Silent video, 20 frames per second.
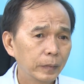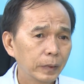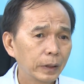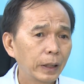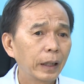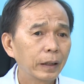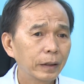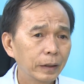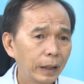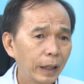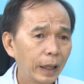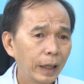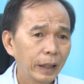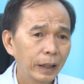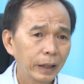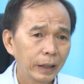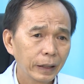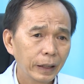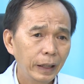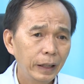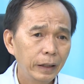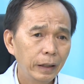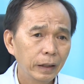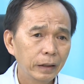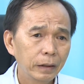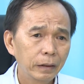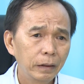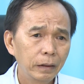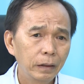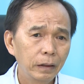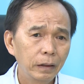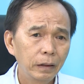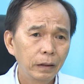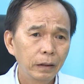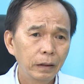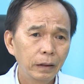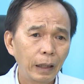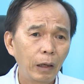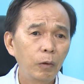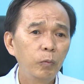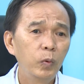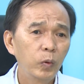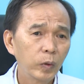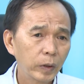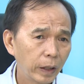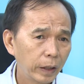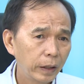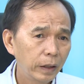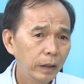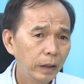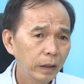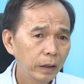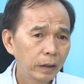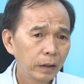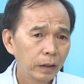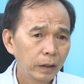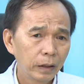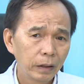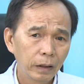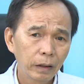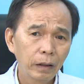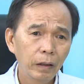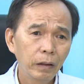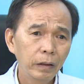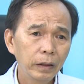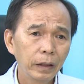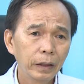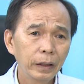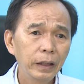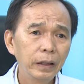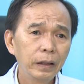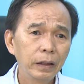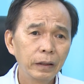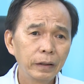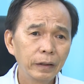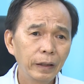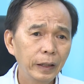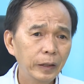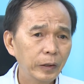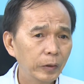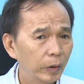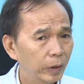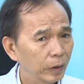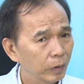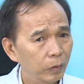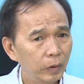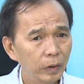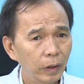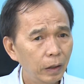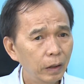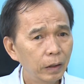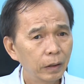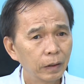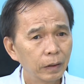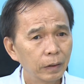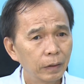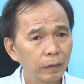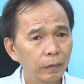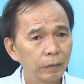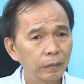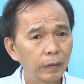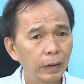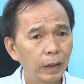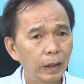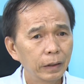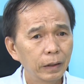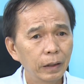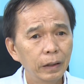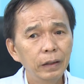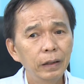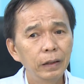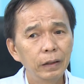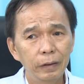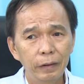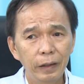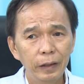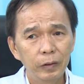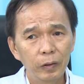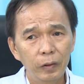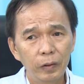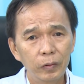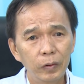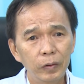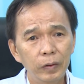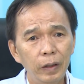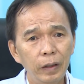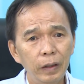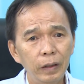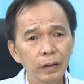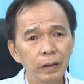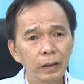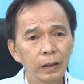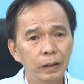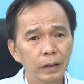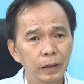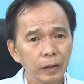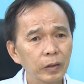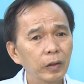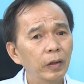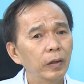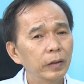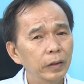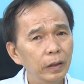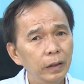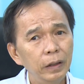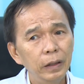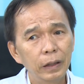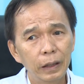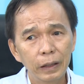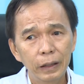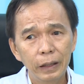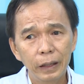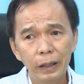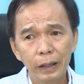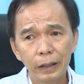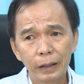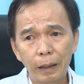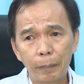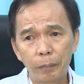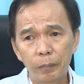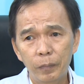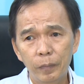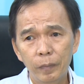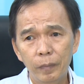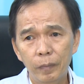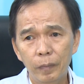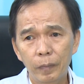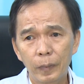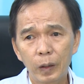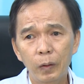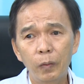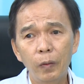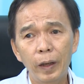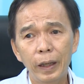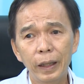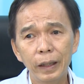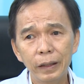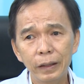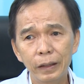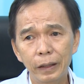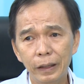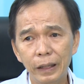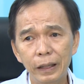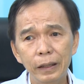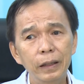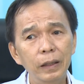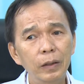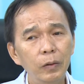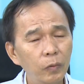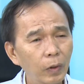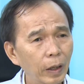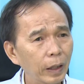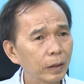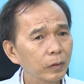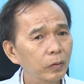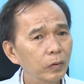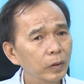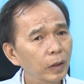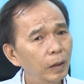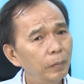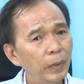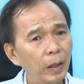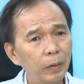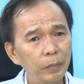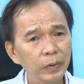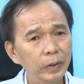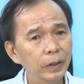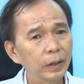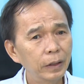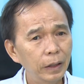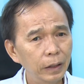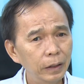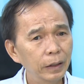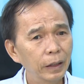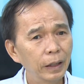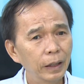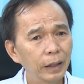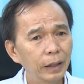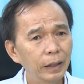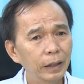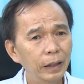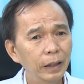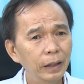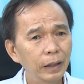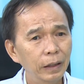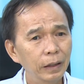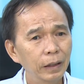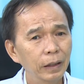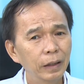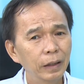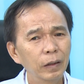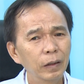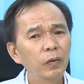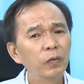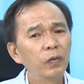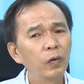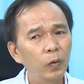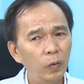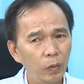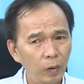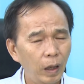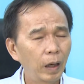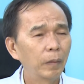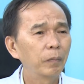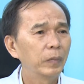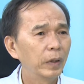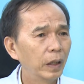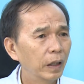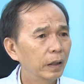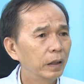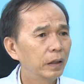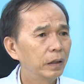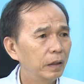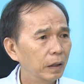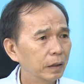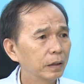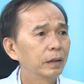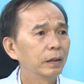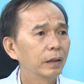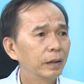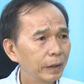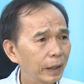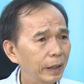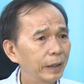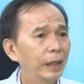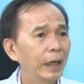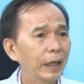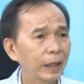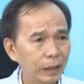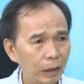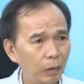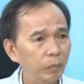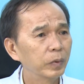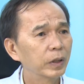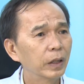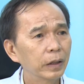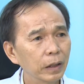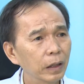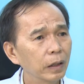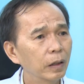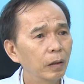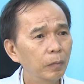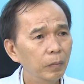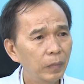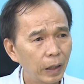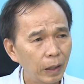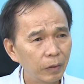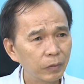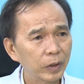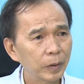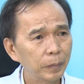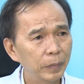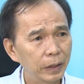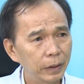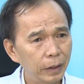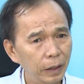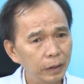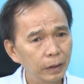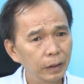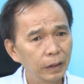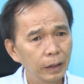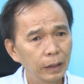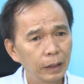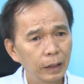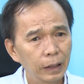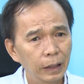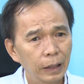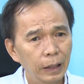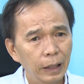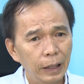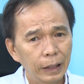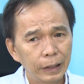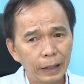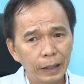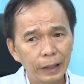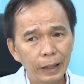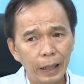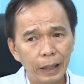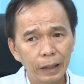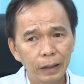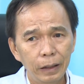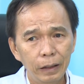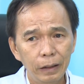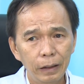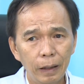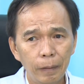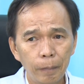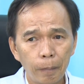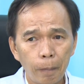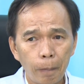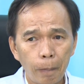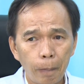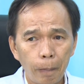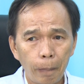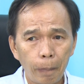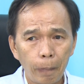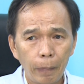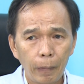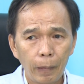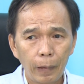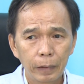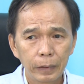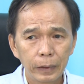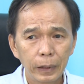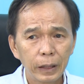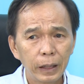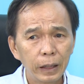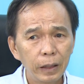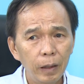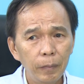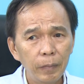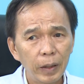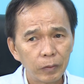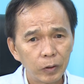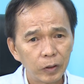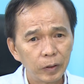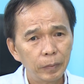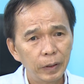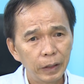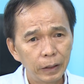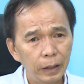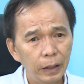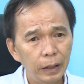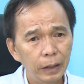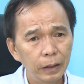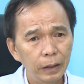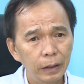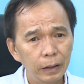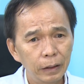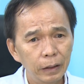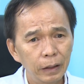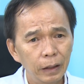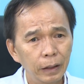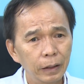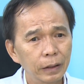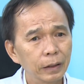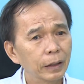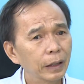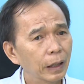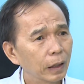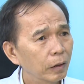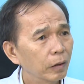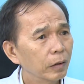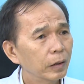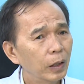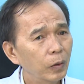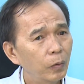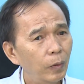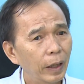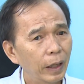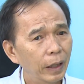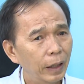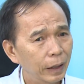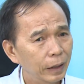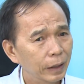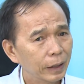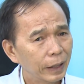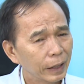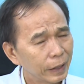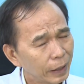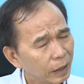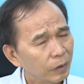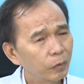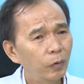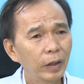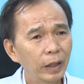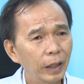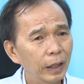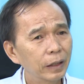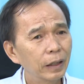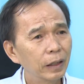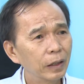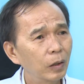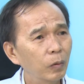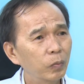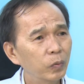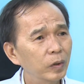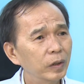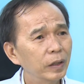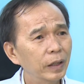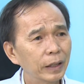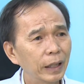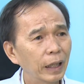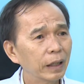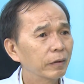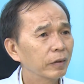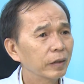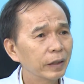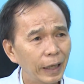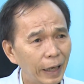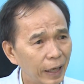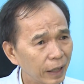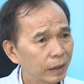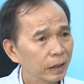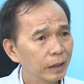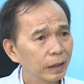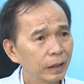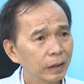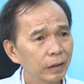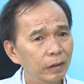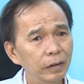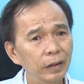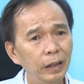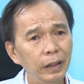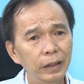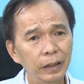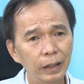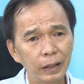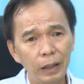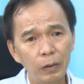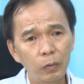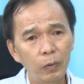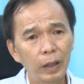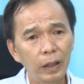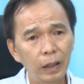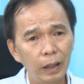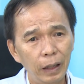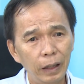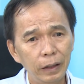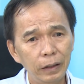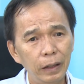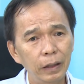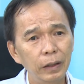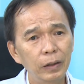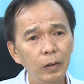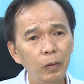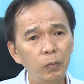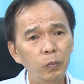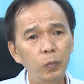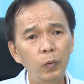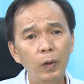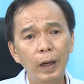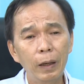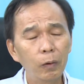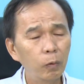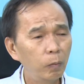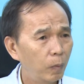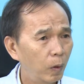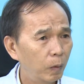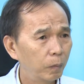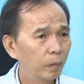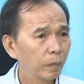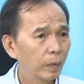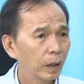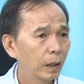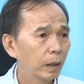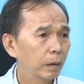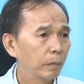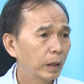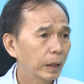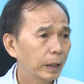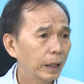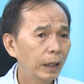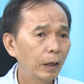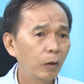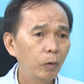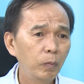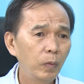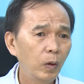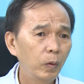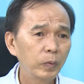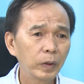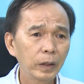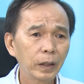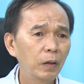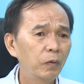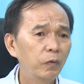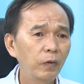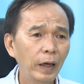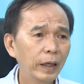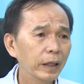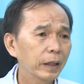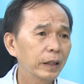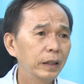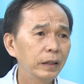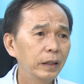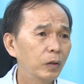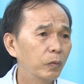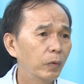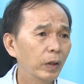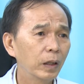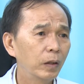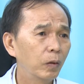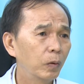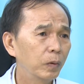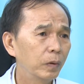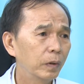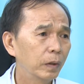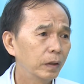thật ra cái dịch đậu mùa khỉ đó nó có những cái đường lây truyền của nó, và những đường lây truyền của nó so với những cái tập quán, những cái sinh hoạt của nhóm L G B T thì nó phù hợp để dịch nó lây lan rộng trên cái nhóm L G B T. Chẳng hạn như là trên cái nhóm L G B T thì người ta có cái quan hệ, cái cách quan hệ tình dục của người ta có khác, có nghĩa là người ta quan hệ tình dục qua hậu môn, mà cái hậu môn thì không phải là cái đường quan hệ